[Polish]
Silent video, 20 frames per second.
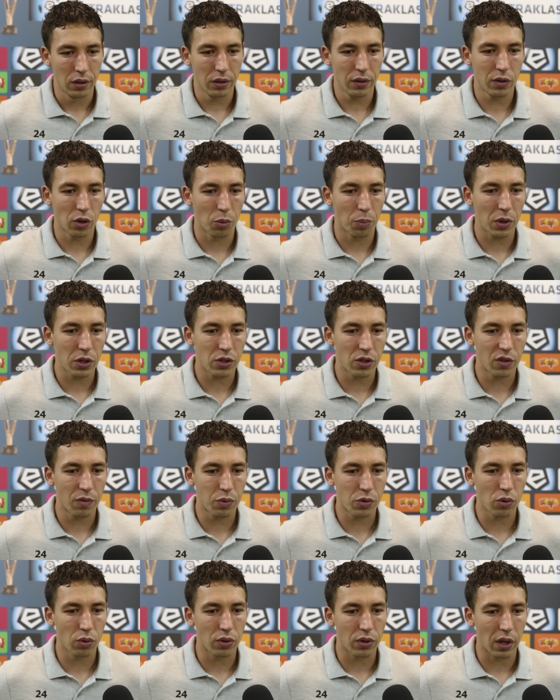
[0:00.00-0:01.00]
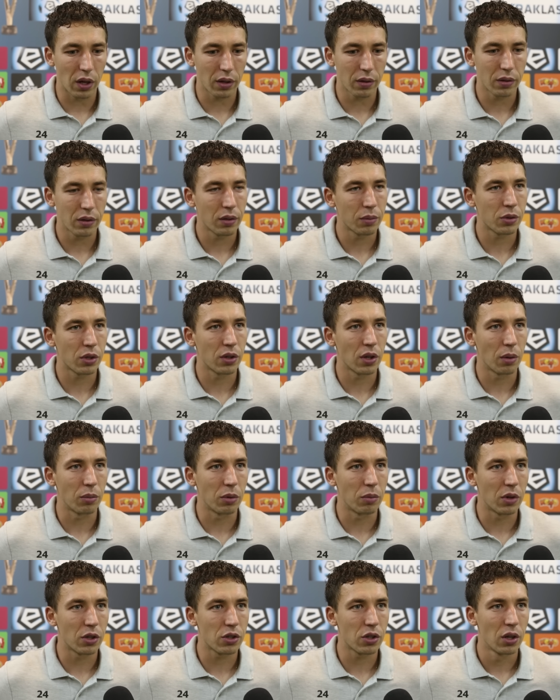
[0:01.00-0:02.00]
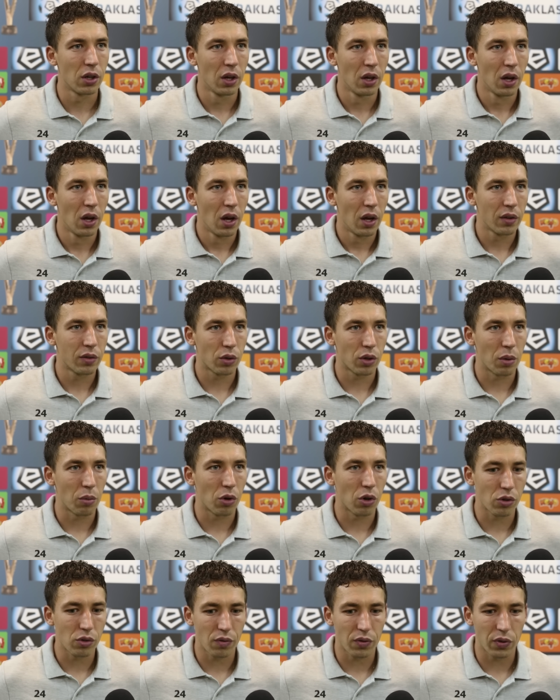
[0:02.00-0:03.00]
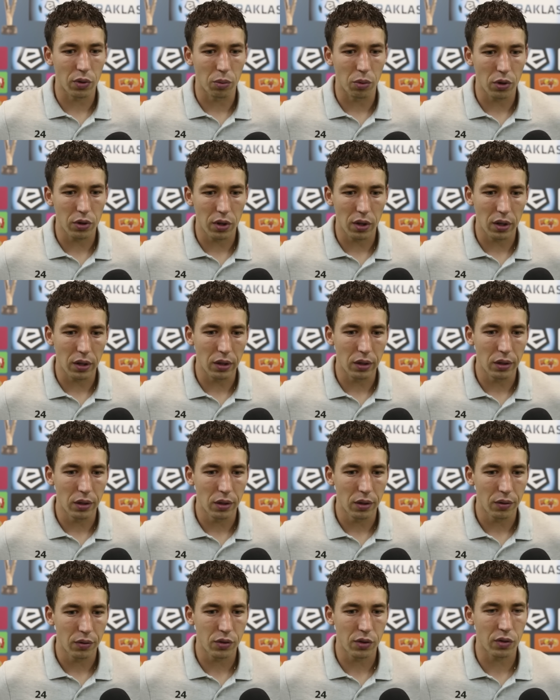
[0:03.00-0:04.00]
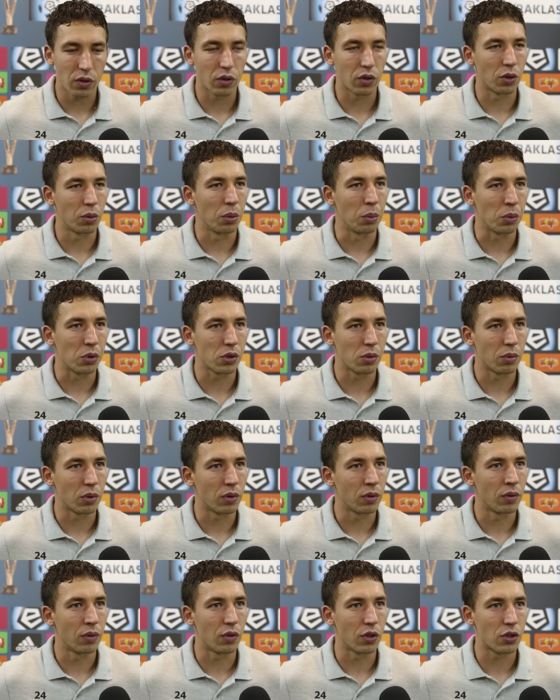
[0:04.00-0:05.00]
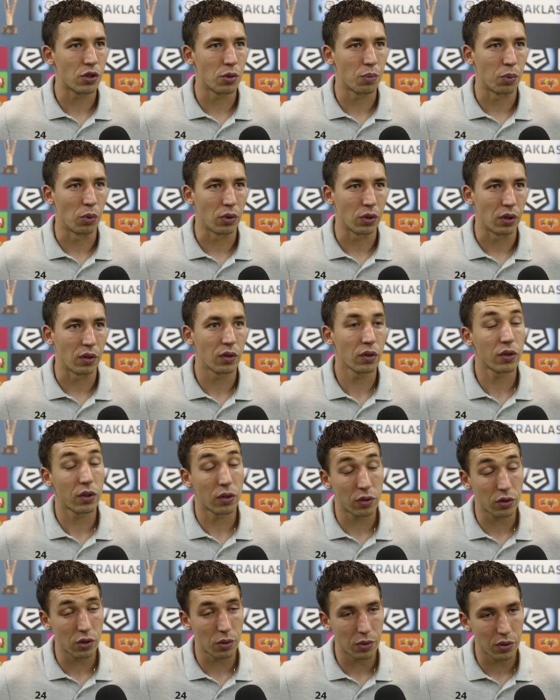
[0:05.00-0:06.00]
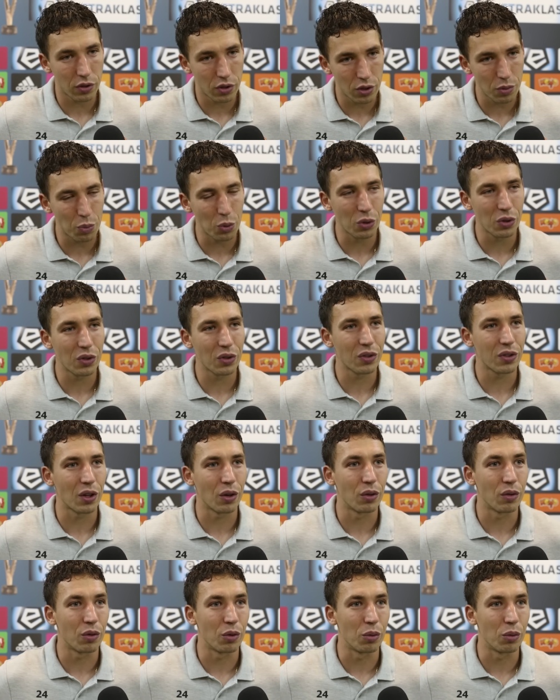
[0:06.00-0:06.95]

co, patrzeć w przód, tak? Przed nami mecz z Ruchem Chorzów w sobotę i wszystko zrobimy, żeby wywieźć trzy punkty. Żeby trzy punkty zostały w